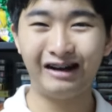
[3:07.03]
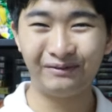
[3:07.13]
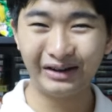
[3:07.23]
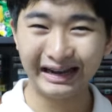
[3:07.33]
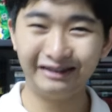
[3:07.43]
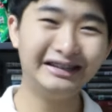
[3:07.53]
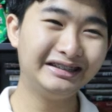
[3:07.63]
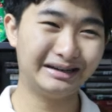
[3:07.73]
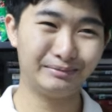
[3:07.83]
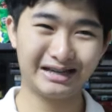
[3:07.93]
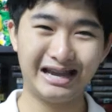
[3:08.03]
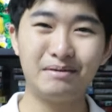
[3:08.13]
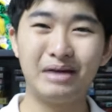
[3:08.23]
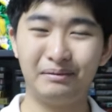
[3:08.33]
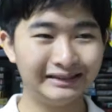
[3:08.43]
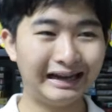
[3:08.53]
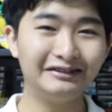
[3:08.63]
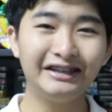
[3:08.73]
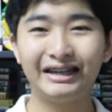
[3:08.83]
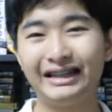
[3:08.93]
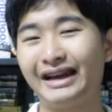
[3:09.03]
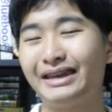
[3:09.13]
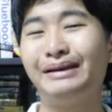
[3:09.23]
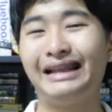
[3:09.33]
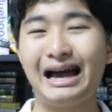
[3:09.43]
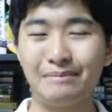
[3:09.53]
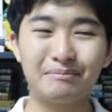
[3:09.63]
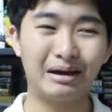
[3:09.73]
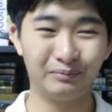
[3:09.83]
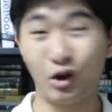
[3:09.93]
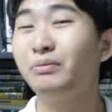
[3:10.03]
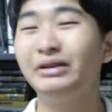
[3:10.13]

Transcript: คำว่าดาวซิ่งเนี่ยมาใช้ให้มันแบบคือดาวซิ่งในลาคิเมล่าแม่งแบบ